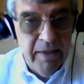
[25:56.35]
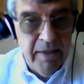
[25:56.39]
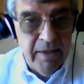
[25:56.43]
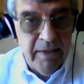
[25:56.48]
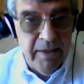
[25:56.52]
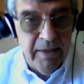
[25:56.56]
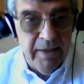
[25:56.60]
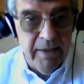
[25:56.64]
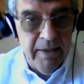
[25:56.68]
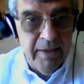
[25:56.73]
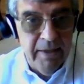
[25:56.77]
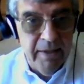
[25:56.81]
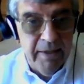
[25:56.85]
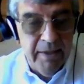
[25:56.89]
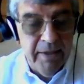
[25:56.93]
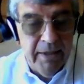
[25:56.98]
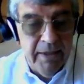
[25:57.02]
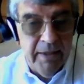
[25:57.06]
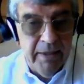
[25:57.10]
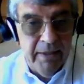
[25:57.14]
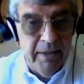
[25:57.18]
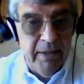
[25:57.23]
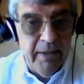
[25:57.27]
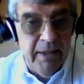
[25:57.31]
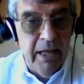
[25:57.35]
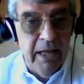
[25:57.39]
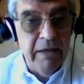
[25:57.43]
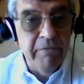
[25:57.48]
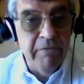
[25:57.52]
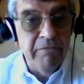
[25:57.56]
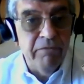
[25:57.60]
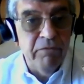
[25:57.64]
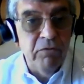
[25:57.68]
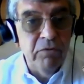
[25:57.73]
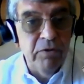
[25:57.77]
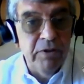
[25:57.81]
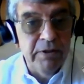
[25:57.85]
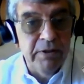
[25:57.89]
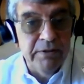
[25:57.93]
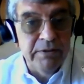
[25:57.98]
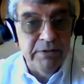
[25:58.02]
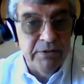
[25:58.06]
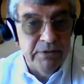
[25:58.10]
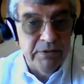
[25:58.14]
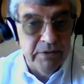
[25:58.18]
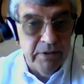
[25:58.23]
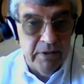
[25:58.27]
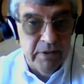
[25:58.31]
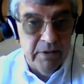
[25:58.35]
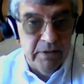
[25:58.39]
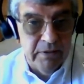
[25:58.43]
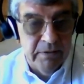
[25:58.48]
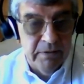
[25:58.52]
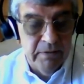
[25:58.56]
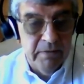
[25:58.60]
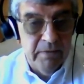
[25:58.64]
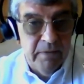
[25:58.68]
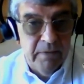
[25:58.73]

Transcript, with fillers: Eh, y, la influencia